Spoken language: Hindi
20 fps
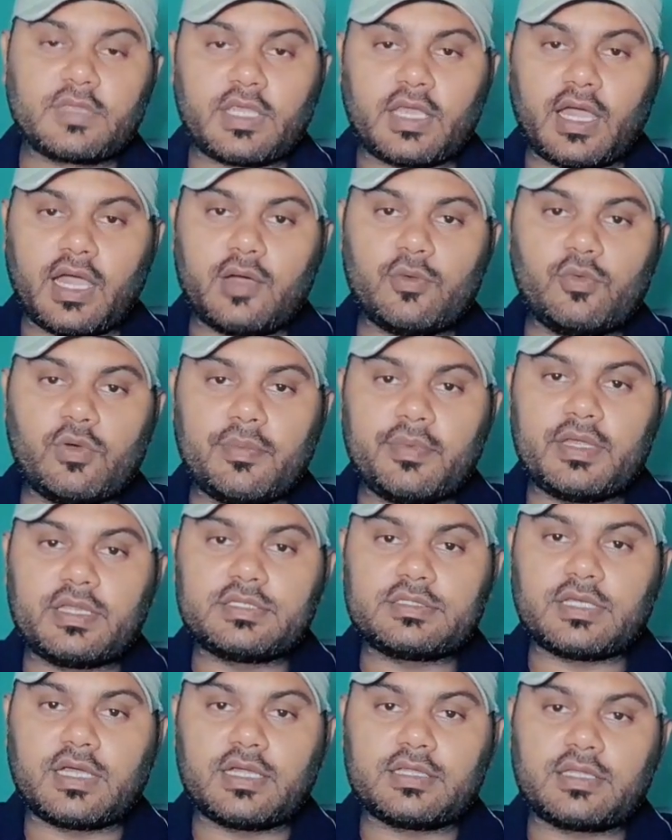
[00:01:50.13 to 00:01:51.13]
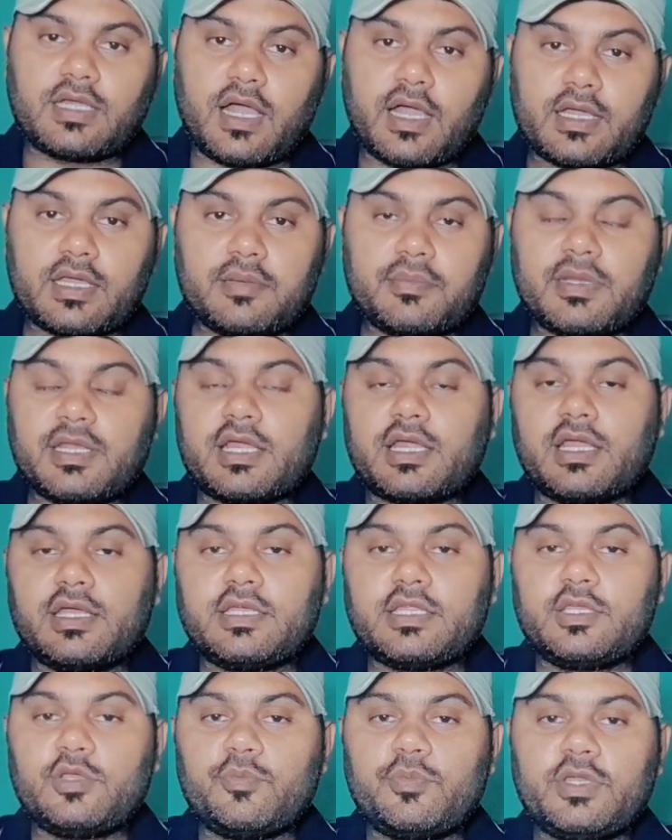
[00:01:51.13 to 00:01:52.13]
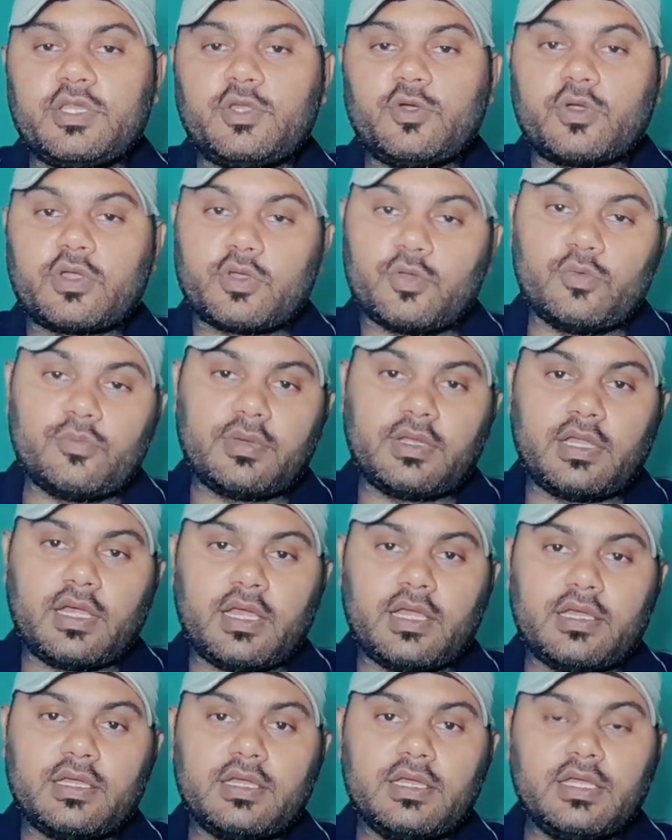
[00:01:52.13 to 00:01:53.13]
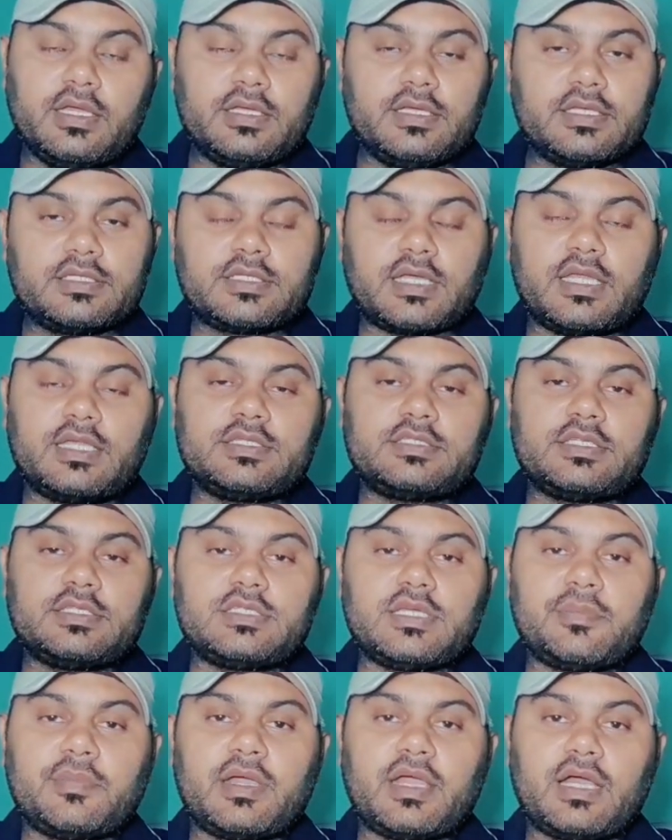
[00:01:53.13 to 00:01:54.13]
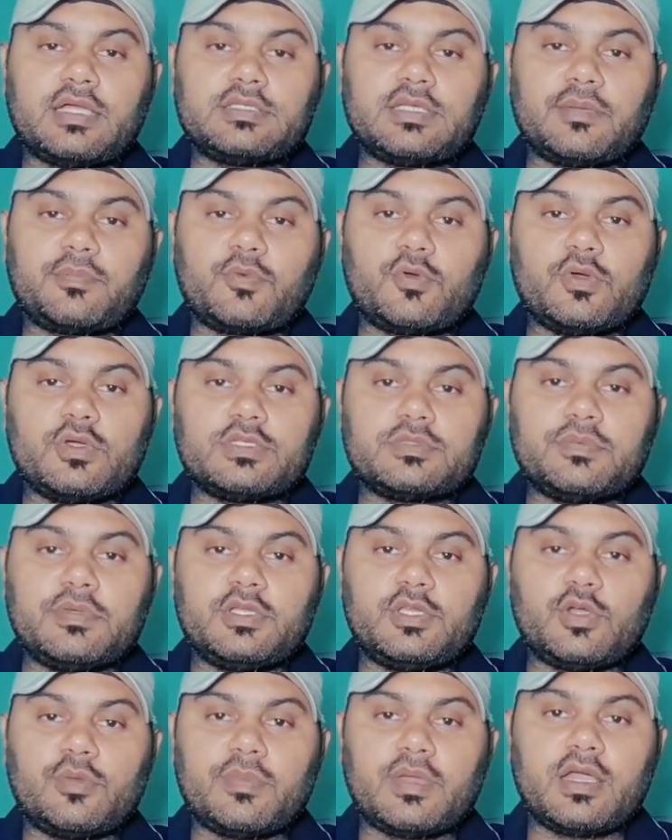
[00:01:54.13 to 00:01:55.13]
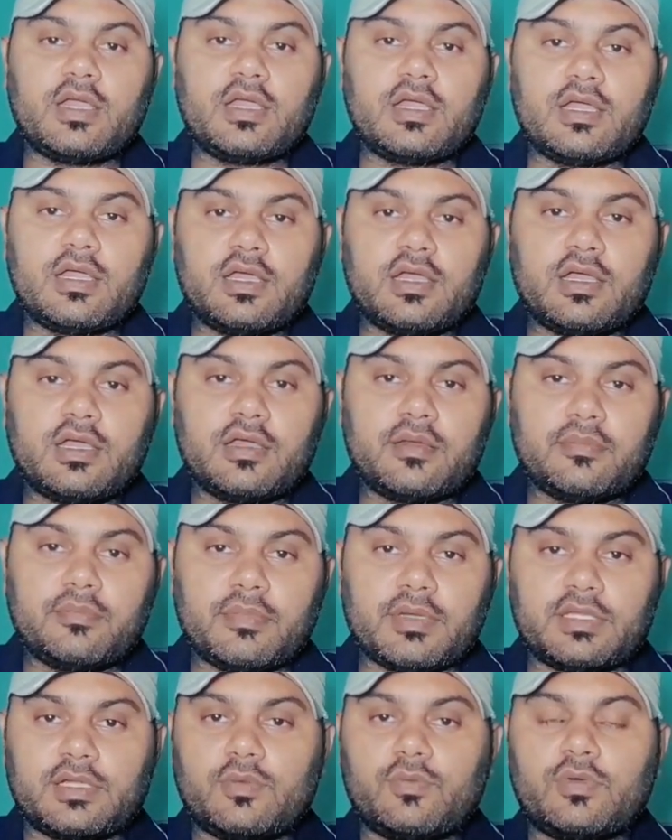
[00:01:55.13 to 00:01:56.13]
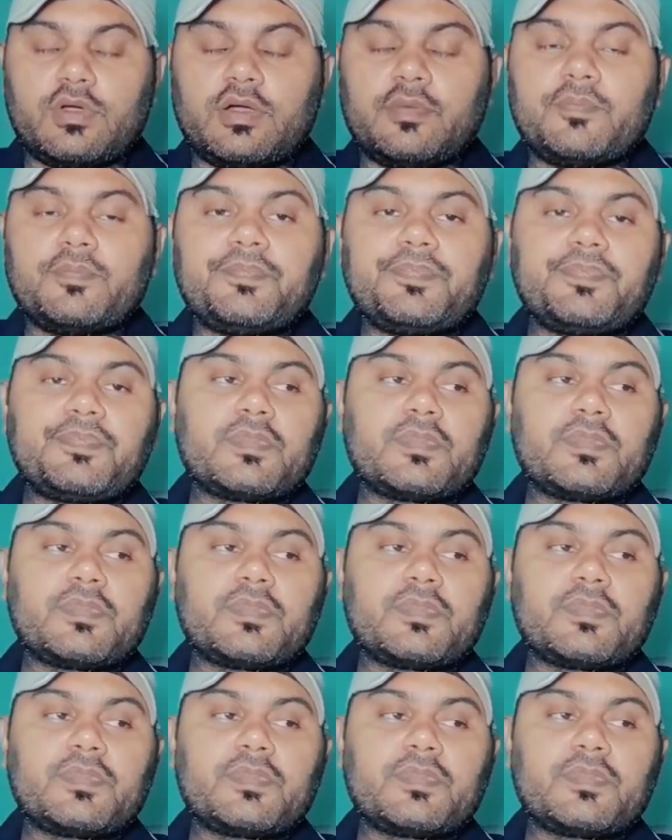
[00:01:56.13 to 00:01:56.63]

क्या हुआ मेरे साथ आखिर मैंने कंटिन्यू वीडियो क्यों बनाए ये सारी चीज़ें मैं आज आपको इस वीडियो में बताऊंगा